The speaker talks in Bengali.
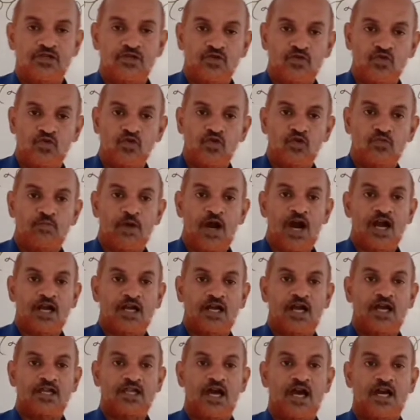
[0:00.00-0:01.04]
রূপ
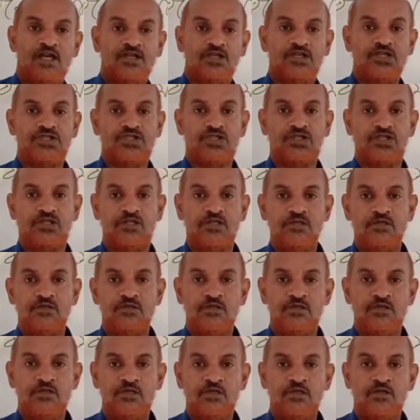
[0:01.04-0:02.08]
আকার আকৃতি
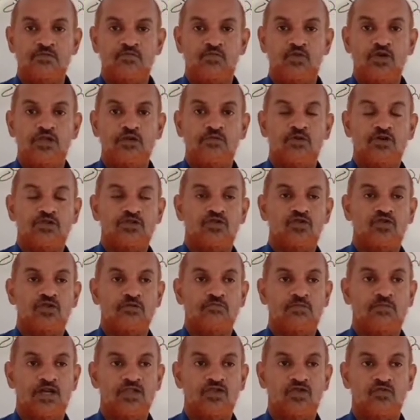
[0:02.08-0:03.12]

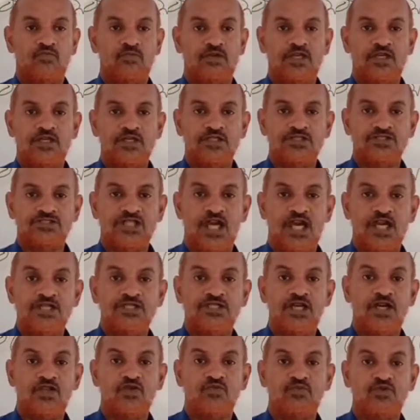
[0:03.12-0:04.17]
পরিবর্তনের মাধ্যমে
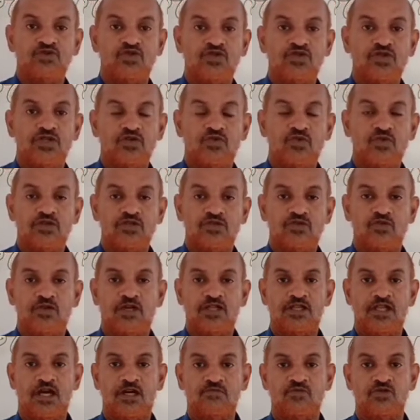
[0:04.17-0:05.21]
চাহিদার উপযোগী করে
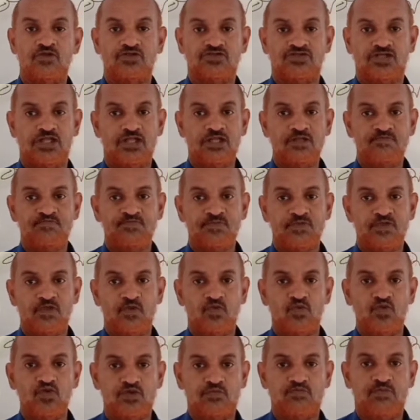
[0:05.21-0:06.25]
তোলার নাম হচ্ছে
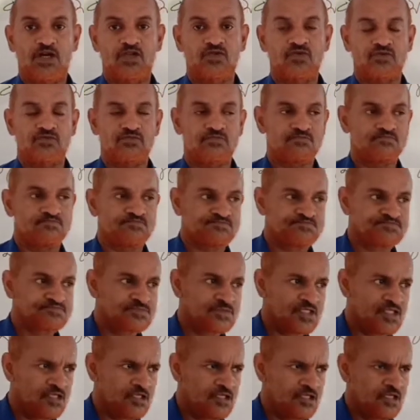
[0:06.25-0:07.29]
উৎপাদন
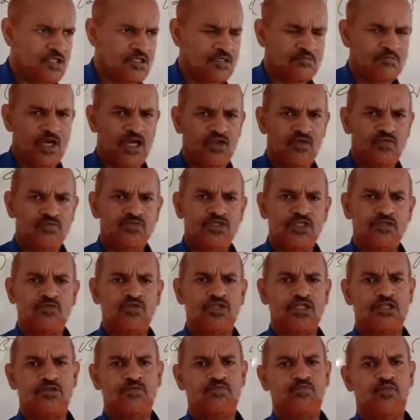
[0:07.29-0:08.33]
মানব
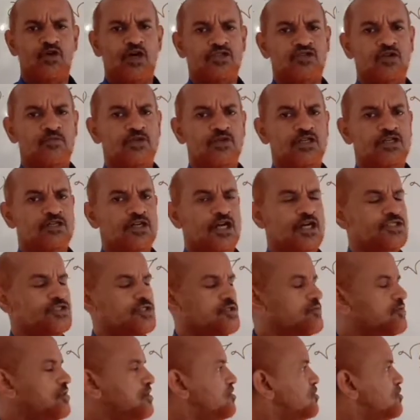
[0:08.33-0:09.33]
জীবনের প্রাথমিক কার্যবলী